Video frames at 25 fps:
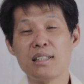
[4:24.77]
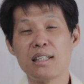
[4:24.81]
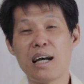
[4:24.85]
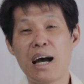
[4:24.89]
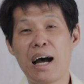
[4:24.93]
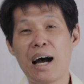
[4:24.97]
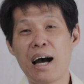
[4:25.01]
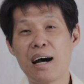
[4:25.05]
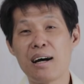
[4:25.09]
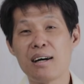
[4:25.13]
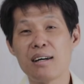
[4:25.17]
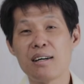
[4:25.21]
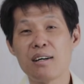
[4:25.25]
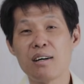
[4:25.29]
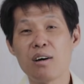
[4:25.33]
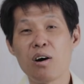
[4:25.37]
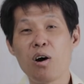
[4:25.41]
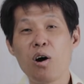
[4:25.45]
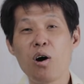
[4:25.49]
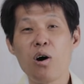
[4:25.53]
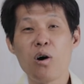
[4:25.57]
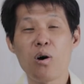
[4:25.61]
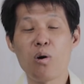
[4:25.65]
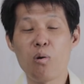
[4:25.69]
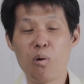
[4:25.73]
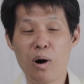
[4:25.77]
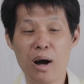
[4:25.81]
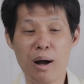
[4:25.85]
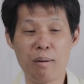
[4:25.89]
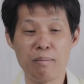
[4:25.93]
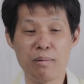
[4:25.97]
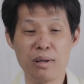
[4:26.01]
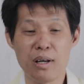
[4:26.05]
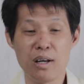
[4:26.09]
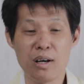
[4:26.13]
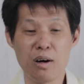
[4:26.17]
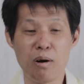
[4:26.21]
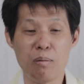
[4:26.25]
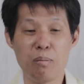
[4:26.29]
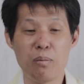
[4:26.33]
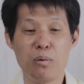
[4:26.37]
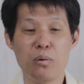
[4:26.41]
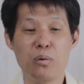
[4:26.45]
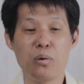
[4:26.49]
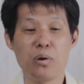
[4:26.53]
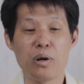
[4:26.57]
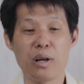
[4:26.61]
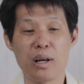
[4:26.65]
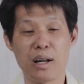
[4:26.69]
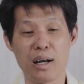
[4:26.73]
จากข้อความที่เขา
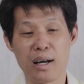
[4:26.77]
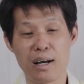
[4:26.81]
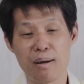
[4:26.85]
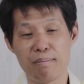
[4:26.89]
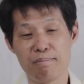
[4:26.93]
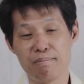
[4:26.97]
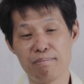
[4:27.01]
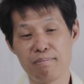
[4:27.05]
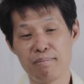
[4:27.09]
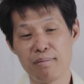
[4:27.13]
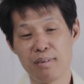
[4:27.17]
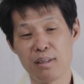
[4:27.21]
พูดนะครับ